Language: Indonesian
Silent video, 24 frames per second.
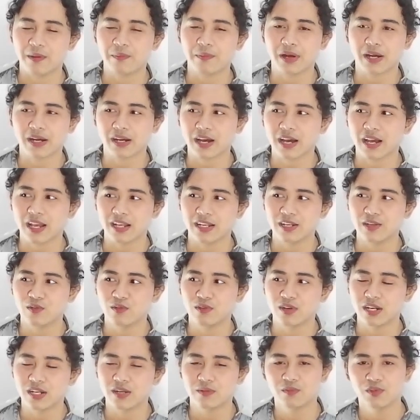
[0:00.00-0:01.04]
ya? Apakah ini
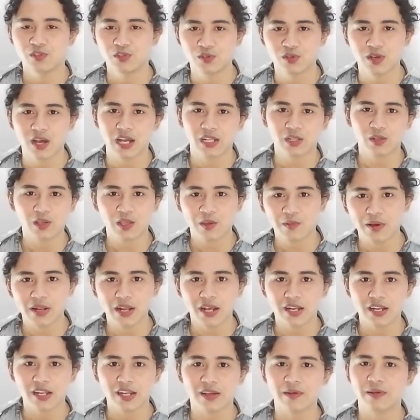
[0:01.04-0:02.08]
udah debut juga atau
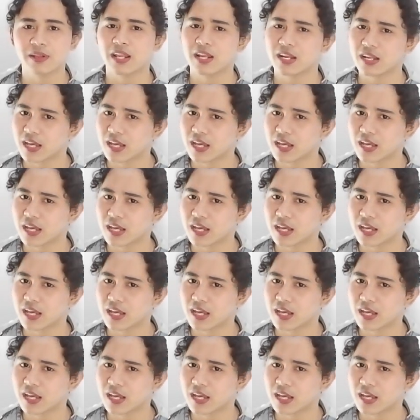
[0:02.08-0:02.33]
gimana nih?